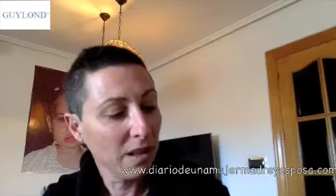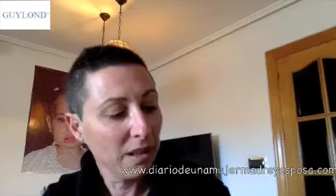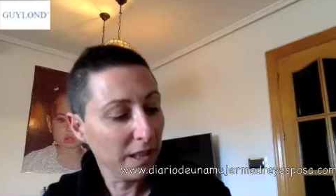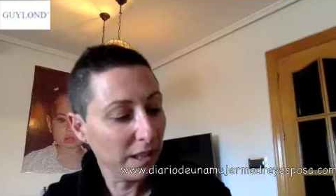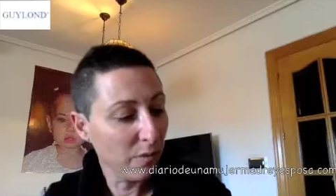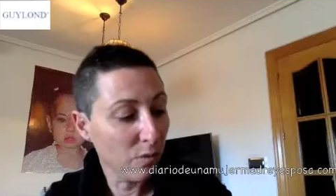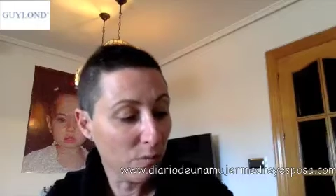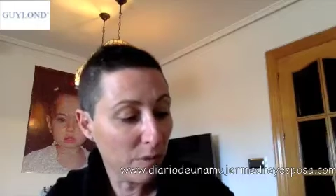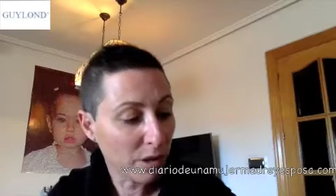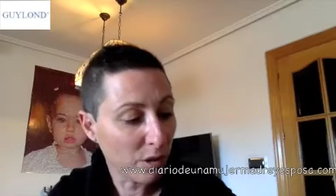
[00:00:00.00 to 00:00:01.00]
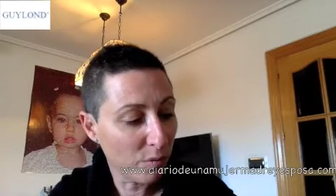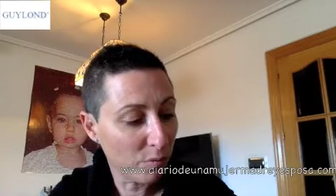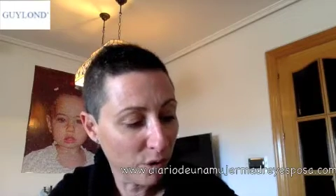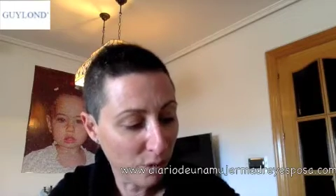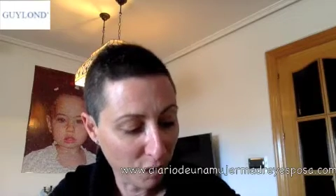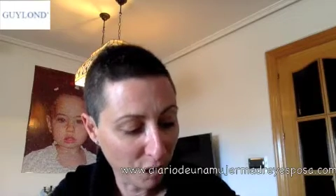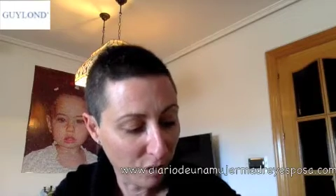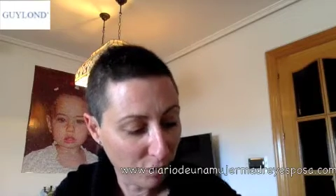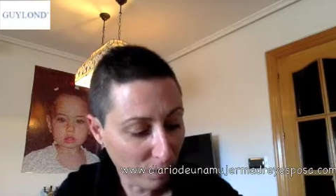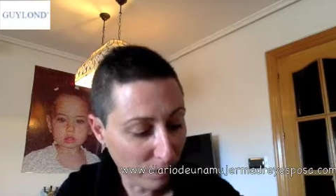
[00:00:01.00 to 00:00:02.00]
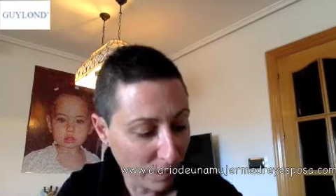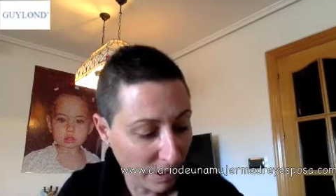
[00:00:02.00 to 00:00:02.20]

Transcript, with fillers: tiene un marrón muy bonito